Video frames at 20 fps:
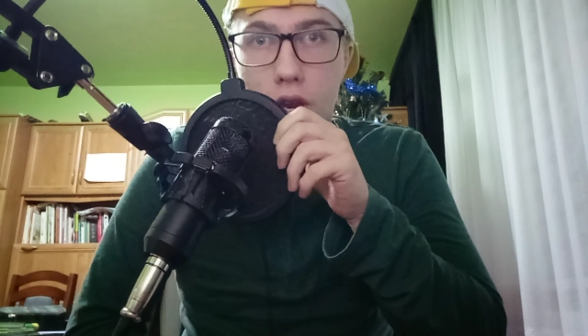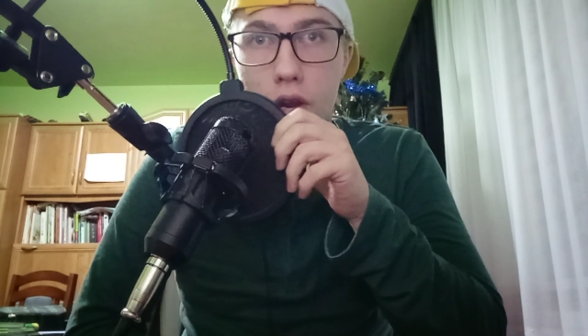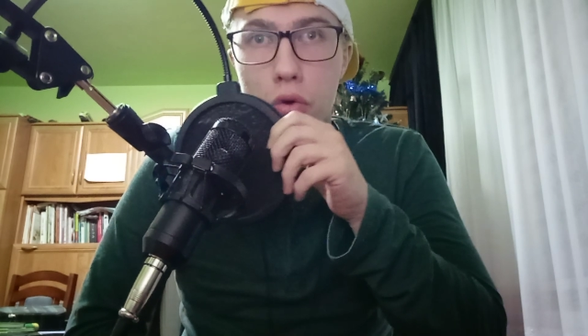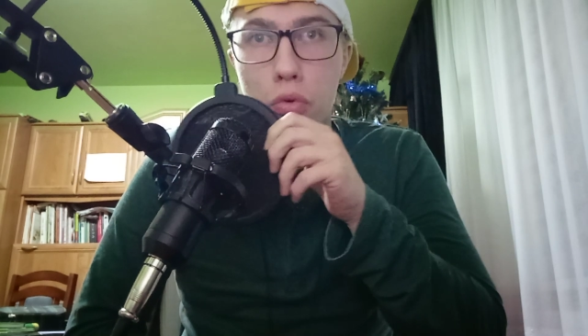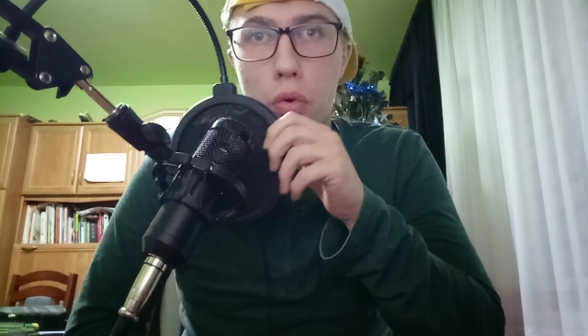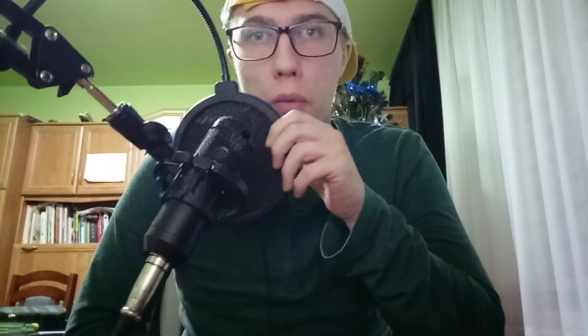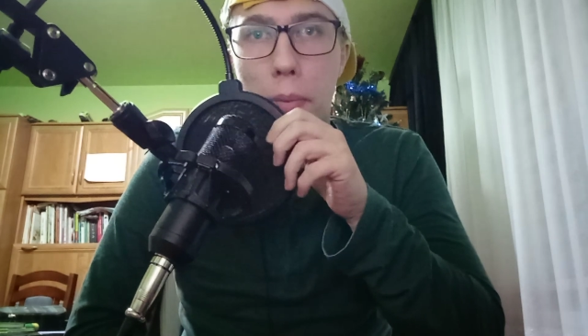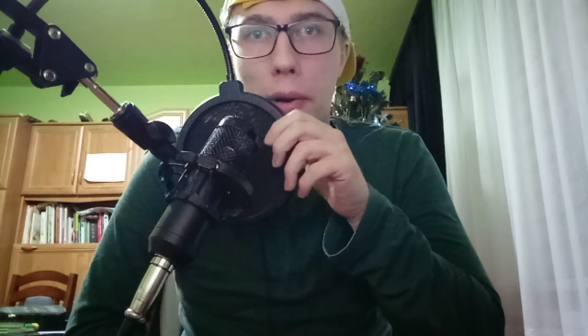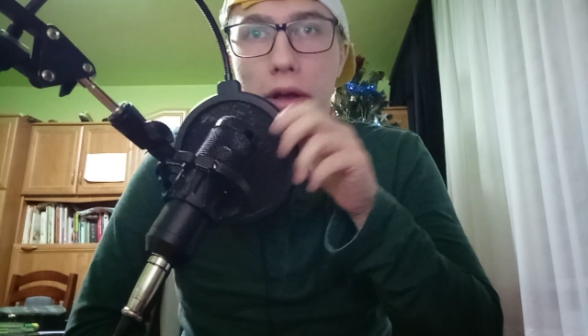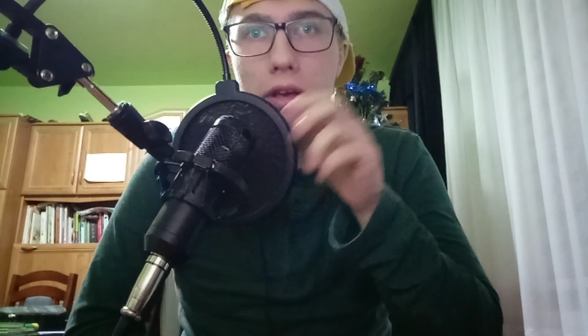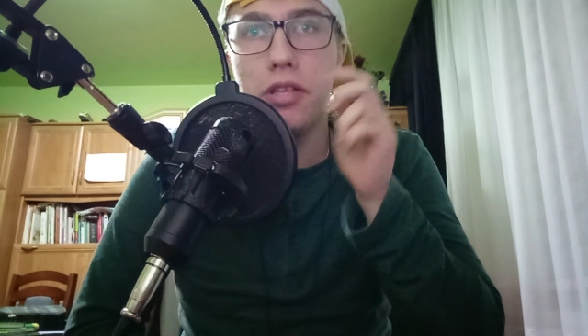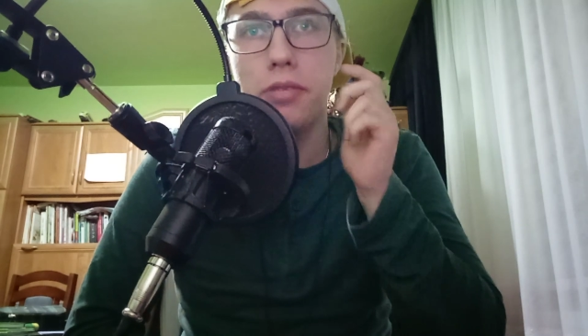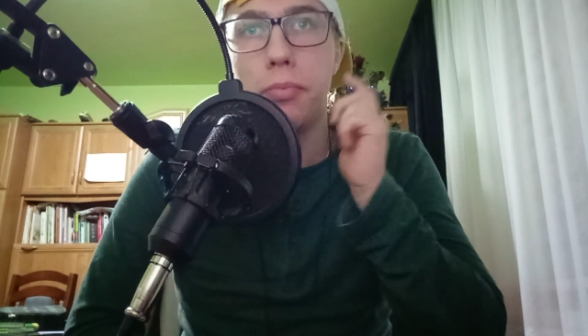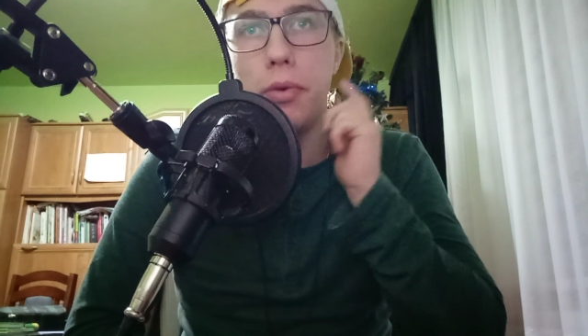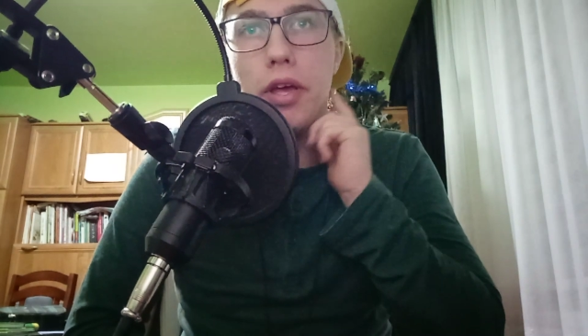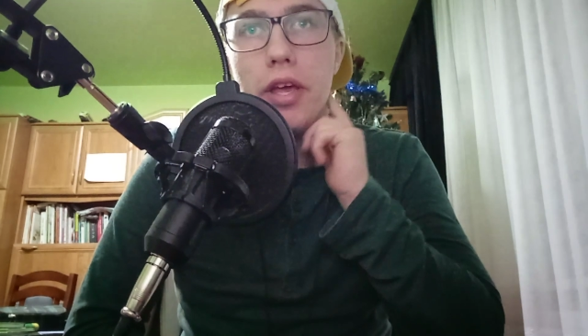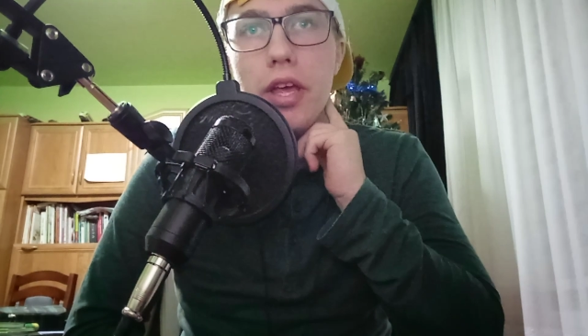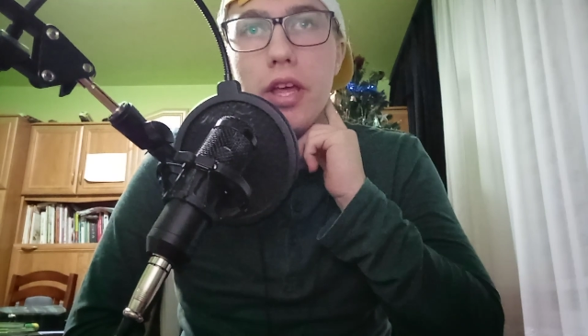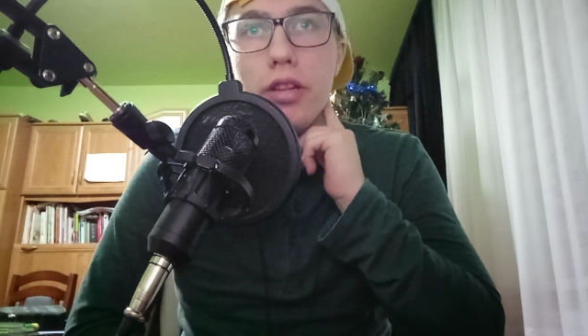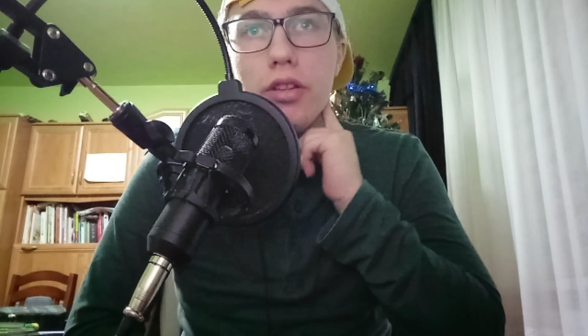chłopaki z
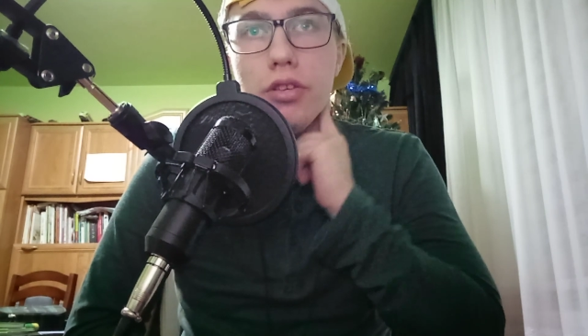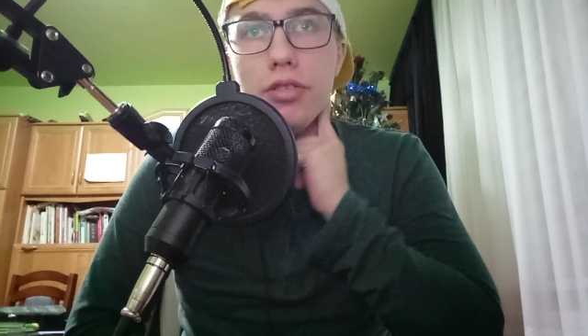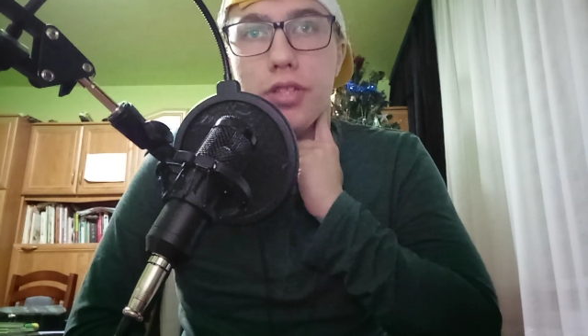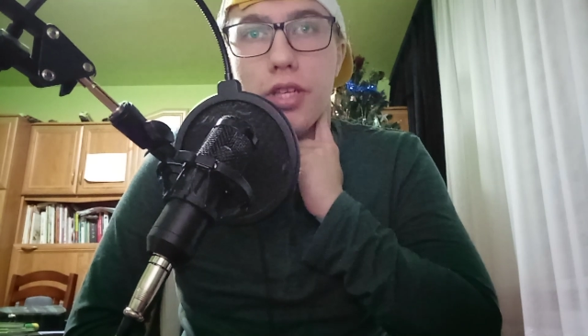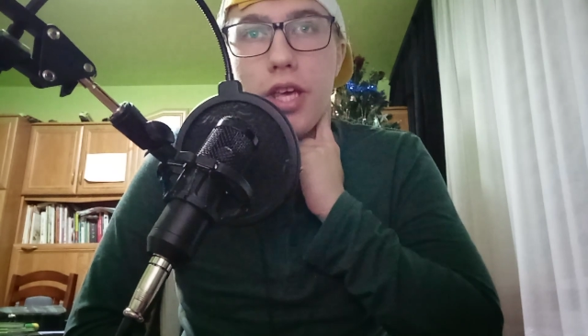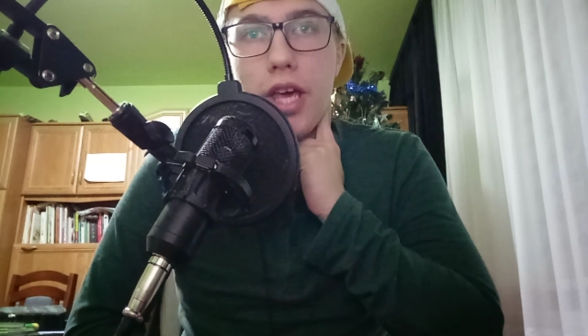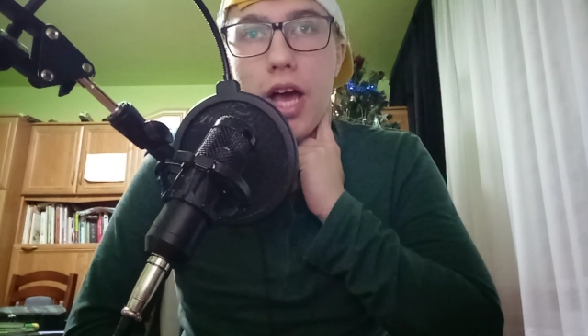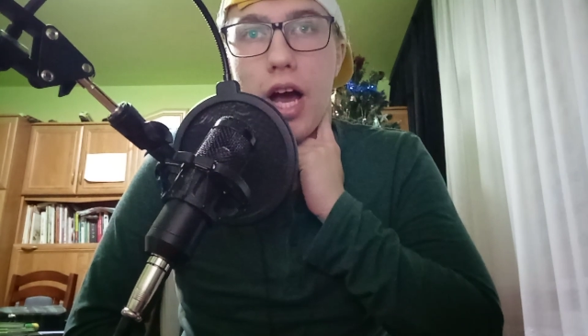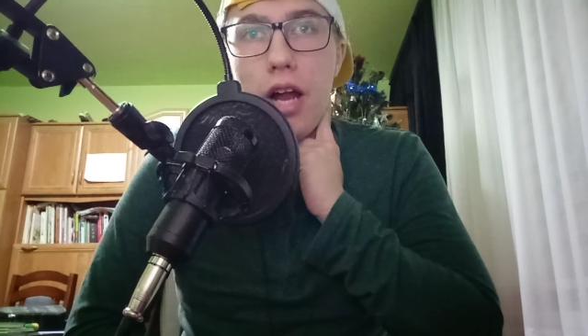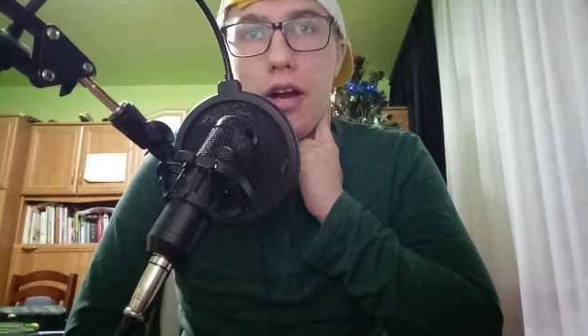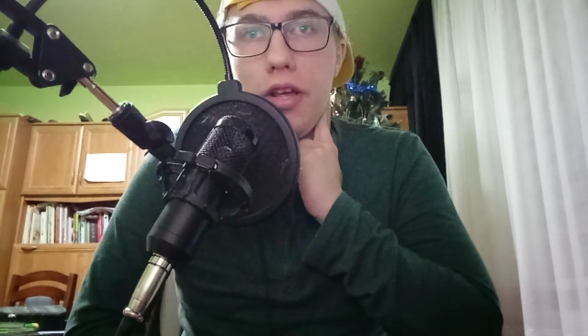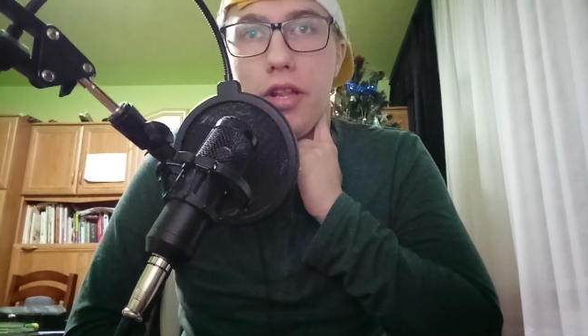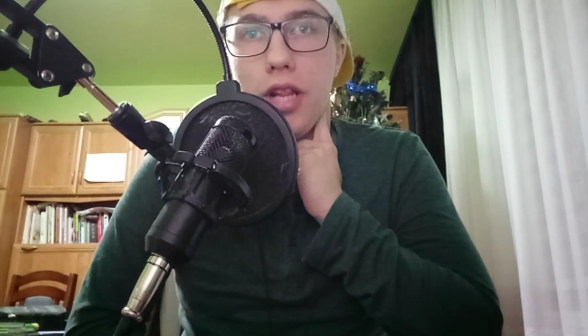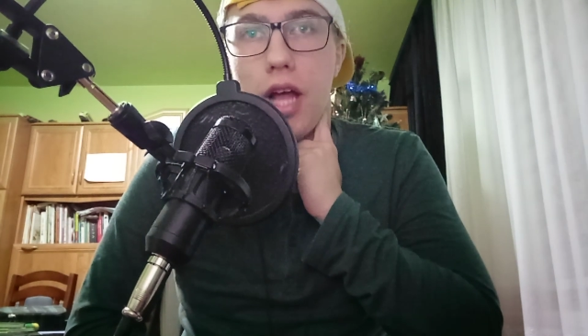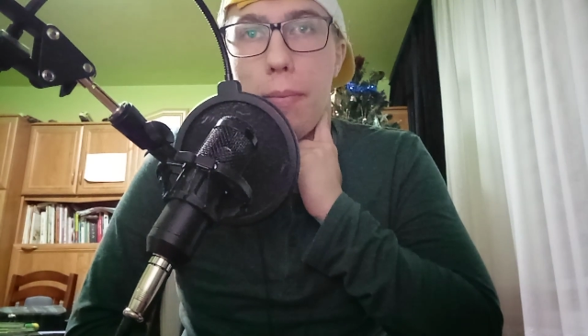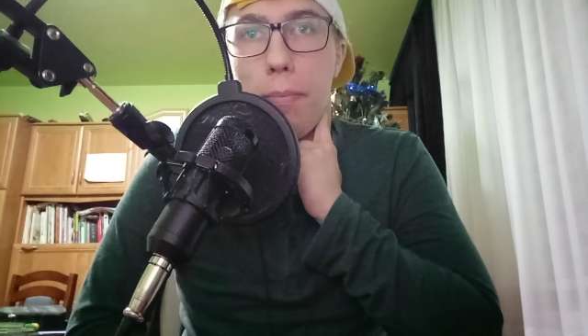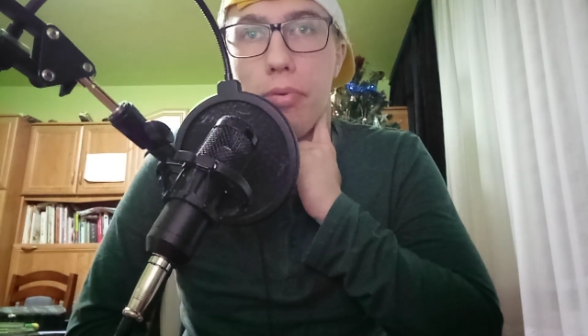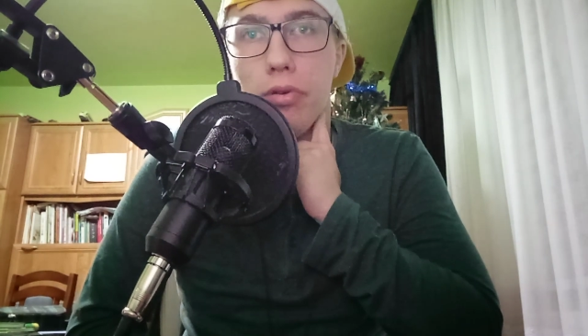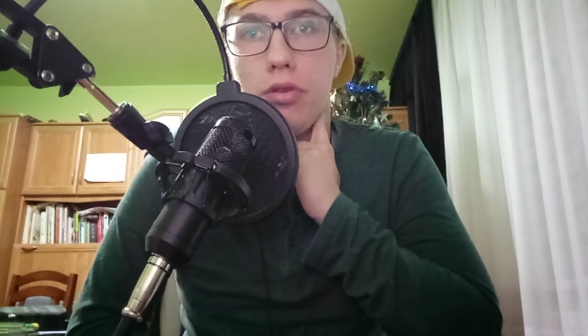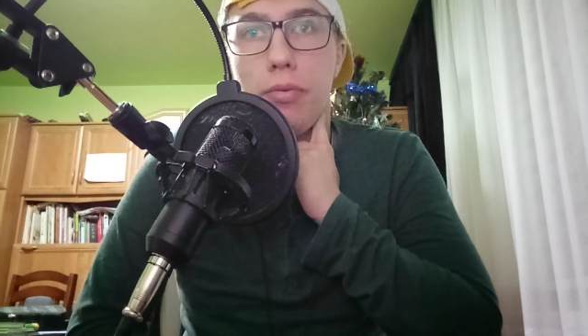mojej jednostki jechali
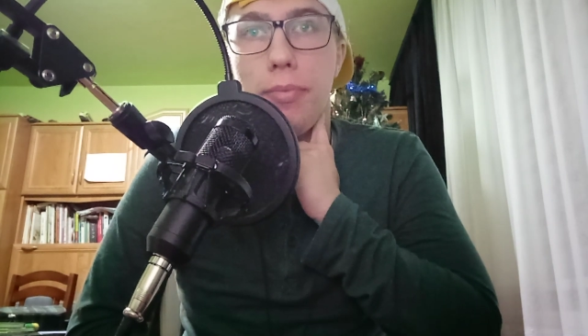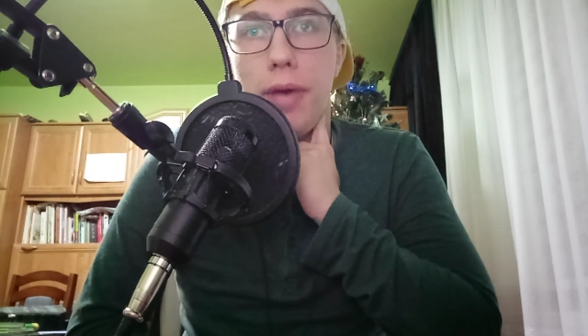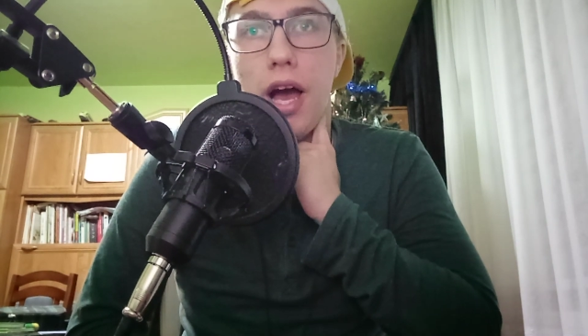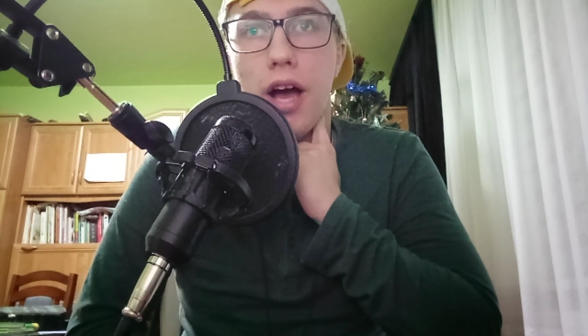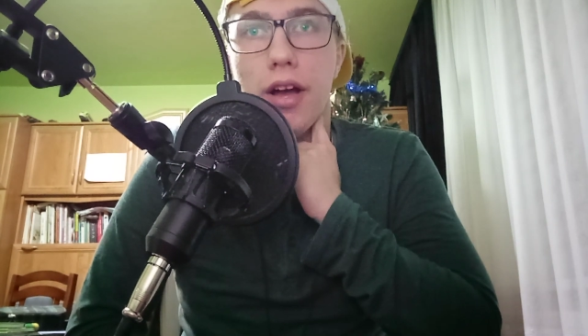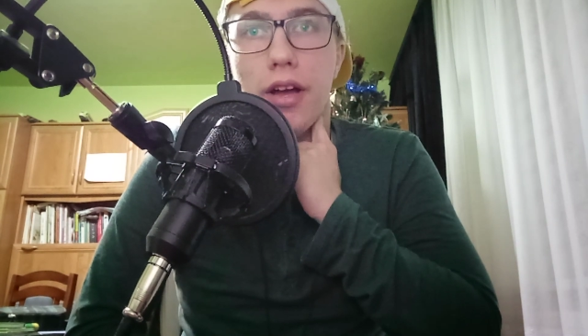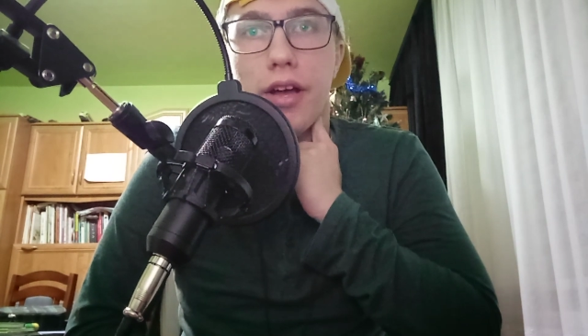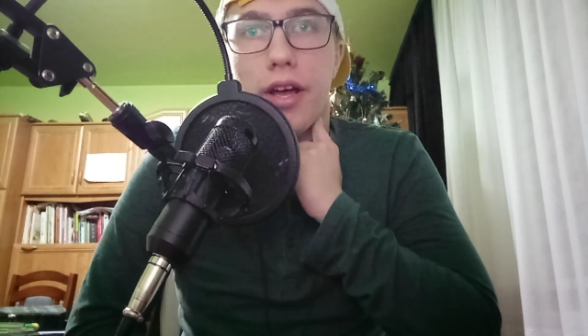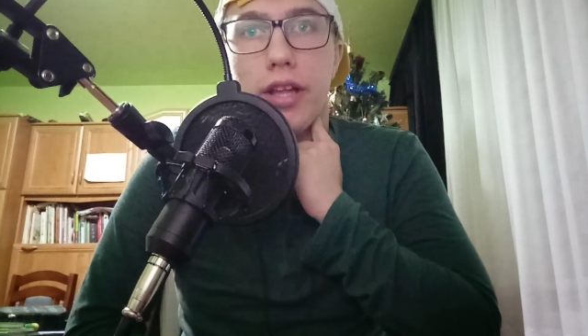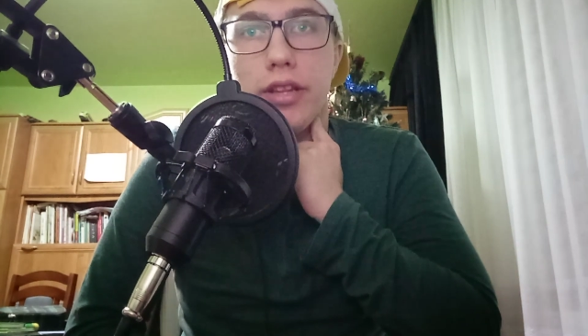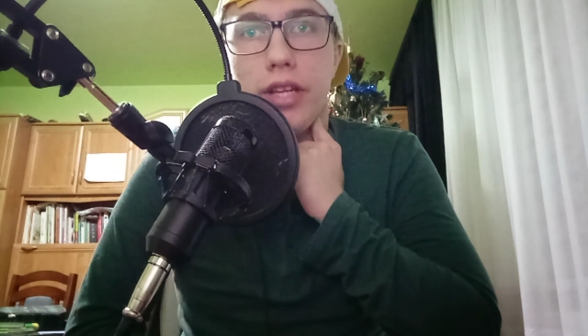na podmiankę,